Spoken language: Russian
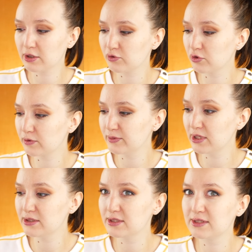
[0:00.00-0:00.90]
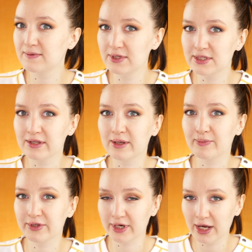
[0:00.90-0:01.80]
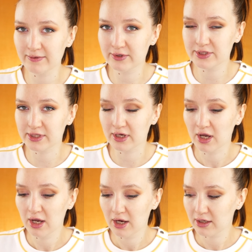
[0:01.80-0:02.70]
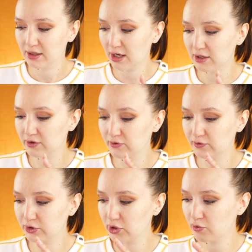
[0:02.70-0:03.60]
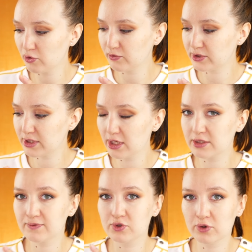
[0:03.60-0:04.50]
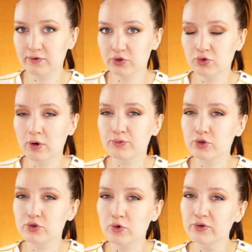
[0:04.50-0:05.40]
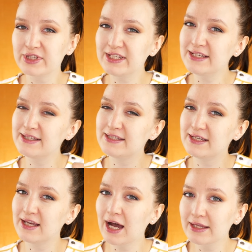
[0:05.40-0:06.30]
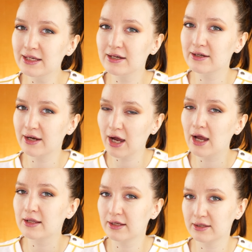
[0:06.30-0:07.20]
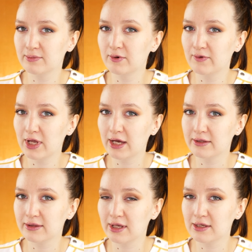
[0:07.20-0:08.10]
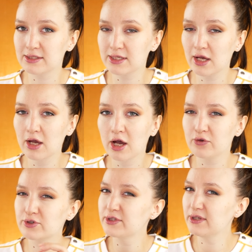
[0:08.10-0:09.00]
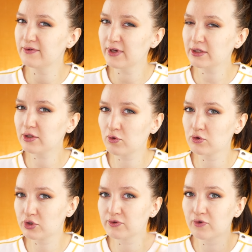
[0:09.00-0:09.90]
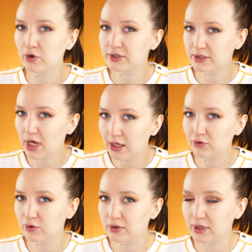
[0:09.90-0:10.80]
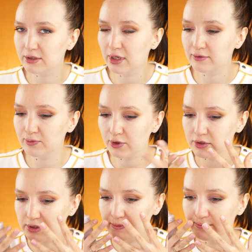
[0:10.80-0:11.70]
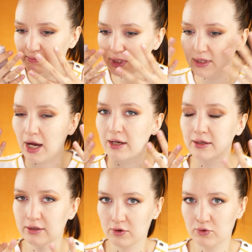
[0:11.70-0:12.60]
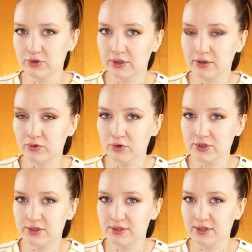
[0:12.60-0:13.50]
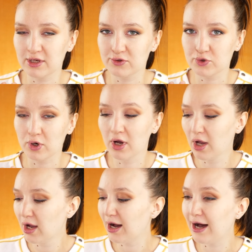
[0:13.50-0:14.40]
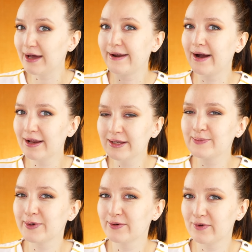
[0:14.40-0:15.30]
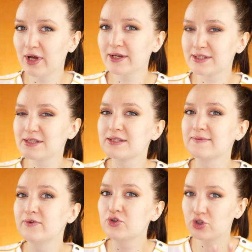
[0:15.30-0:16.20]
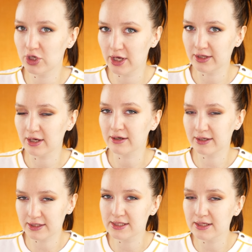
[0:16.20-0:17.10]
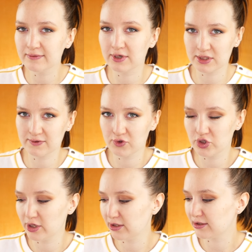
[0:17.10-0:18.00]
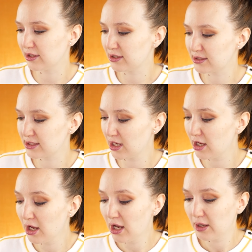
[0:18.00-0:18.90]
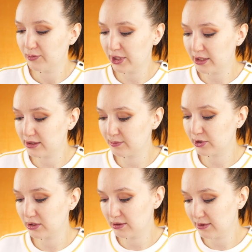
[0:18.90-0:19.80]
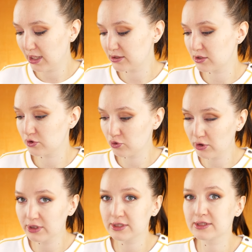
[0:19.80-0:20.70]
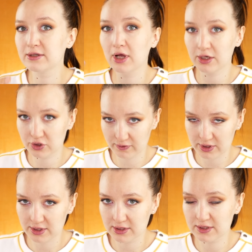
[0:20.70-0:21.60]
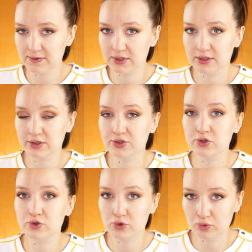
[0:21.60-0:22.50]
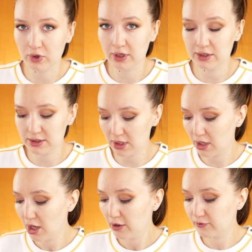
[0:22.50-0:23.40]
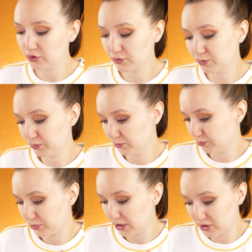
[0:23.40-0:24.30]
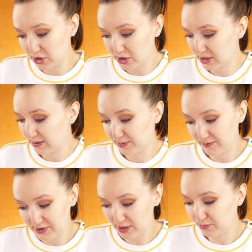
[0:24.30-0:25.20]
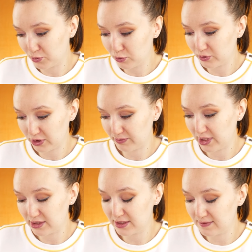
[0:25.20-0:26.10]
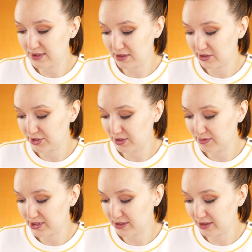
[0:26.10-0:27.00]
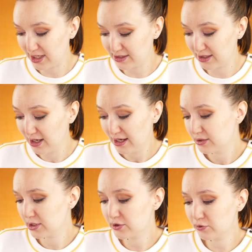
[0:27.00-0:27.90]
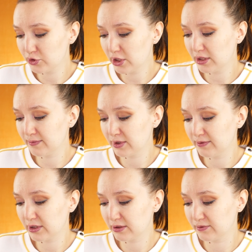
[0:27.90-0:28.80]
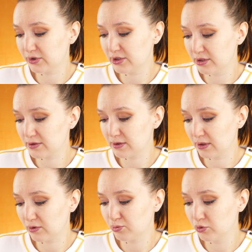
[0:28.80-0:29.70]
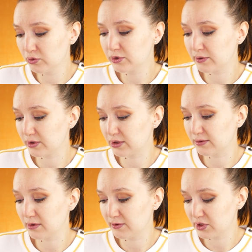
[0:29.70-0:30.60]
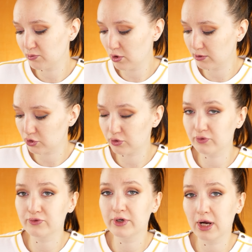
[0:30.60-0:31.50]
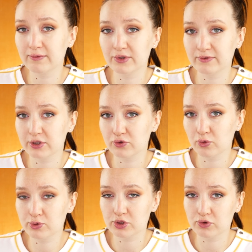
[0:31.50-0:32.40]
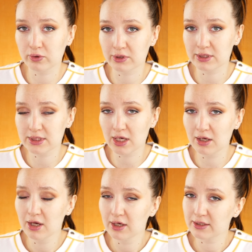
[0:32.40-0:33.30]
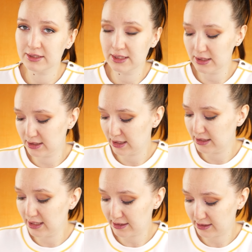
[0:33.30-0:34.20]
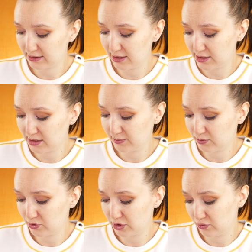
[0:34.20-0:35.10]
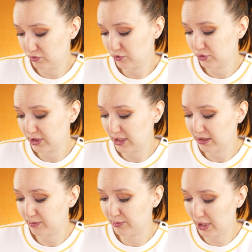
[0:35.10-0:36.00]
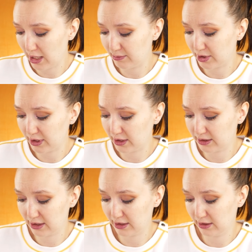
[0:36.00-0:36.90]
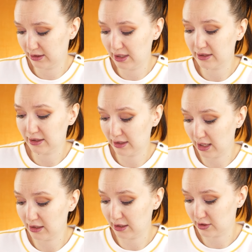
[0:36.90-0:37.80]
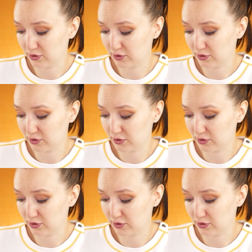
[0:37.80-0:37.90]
который мне действительно понравился как вот такой вот, знаете, все в одном. То есть он и сияние реальное добавляет на лице, то есть не эффект такой живой статуи, когда вы просто металлик какой-то наносите на лицо, а реально появляется свечение, красивое свечение на лице, при этом продлевается стойкость, сглаживается действительно текстура лица. Вот Практически по всем пунктам я действительно с ними согласна, за исключением, наверное, вот единственного пункта, вот этого восьмого, что он выравнивает общий тон лица. Здесь я не согласна, потому что, ну, все-таки это праймер, это не тональная